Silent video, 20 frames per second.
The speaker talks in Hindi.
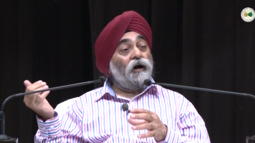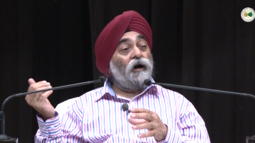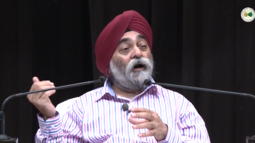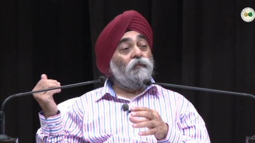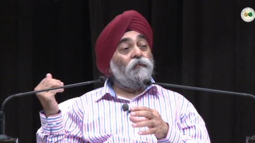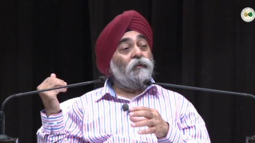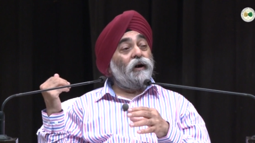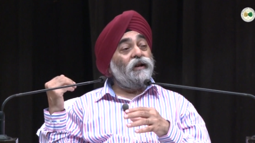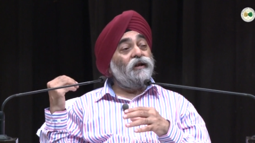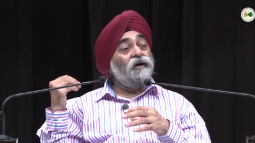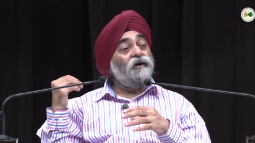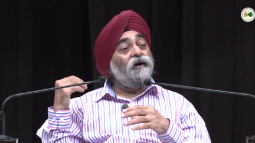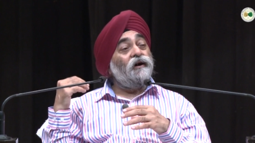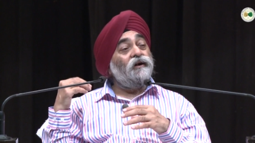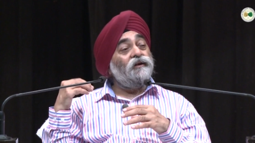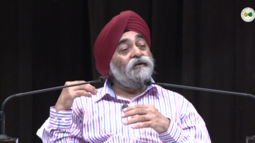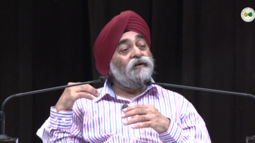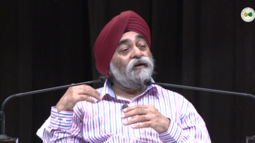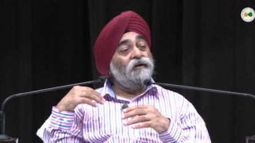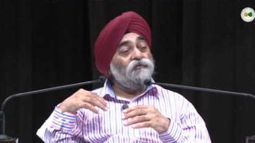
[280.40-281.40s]
हमारे
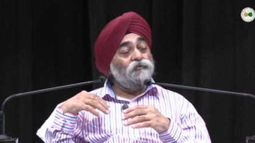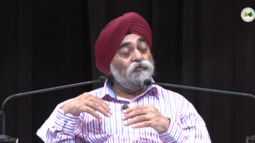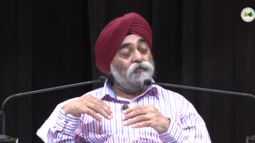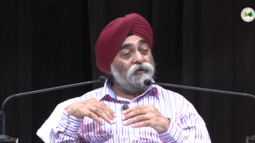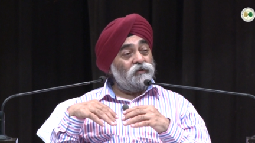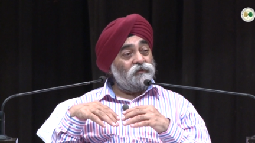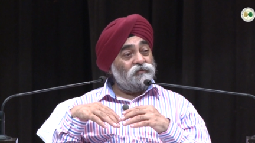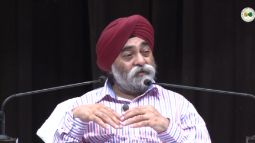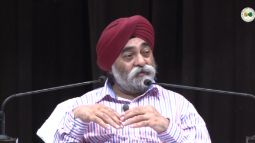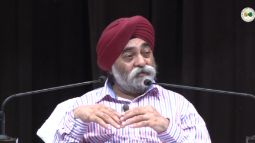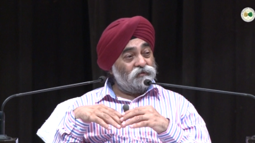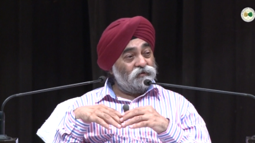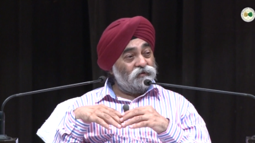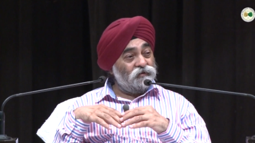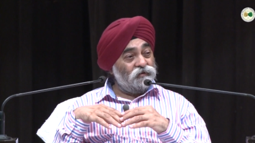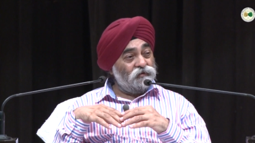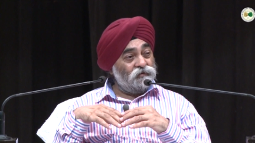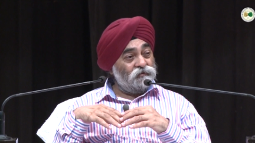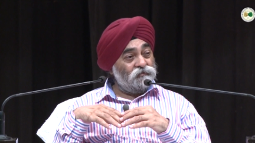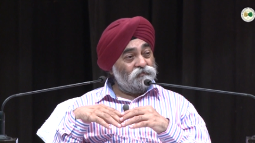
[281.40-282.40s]
कान क्या सुनना चाहते हैं